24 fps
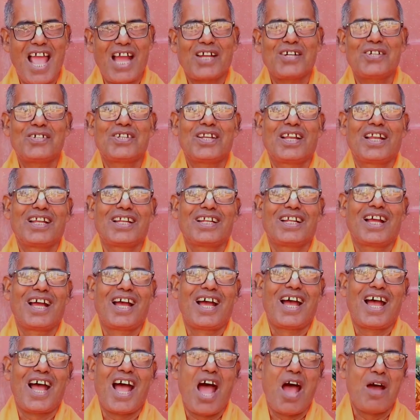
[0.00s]
এখন
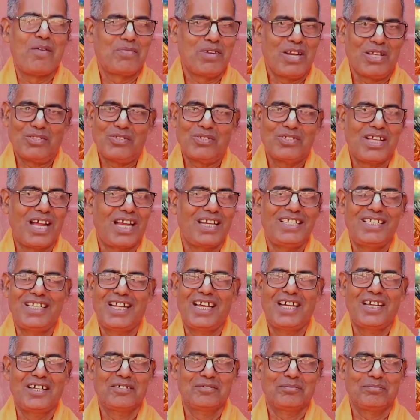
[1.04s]
আমরা তো জানি
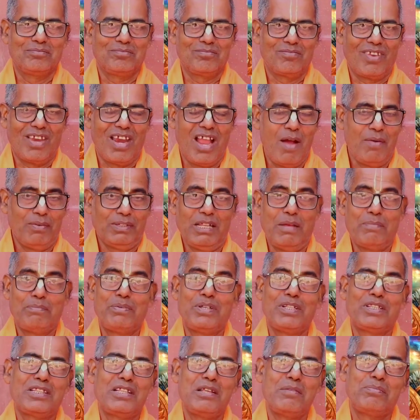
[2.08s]
না আমাদের
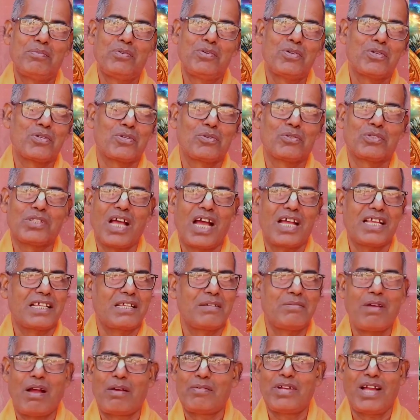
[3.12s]
পিতৃপুরুষ কোথায়
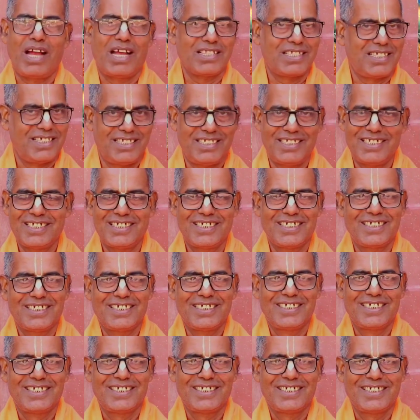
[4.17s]
কীভাবে আছে
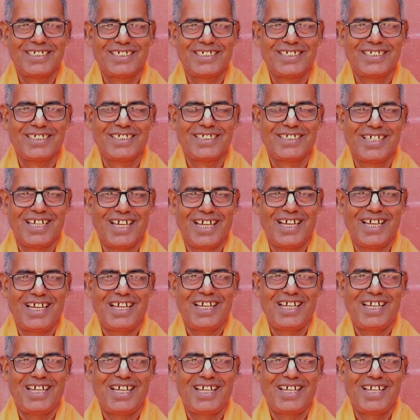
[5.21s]
হ্যাঁ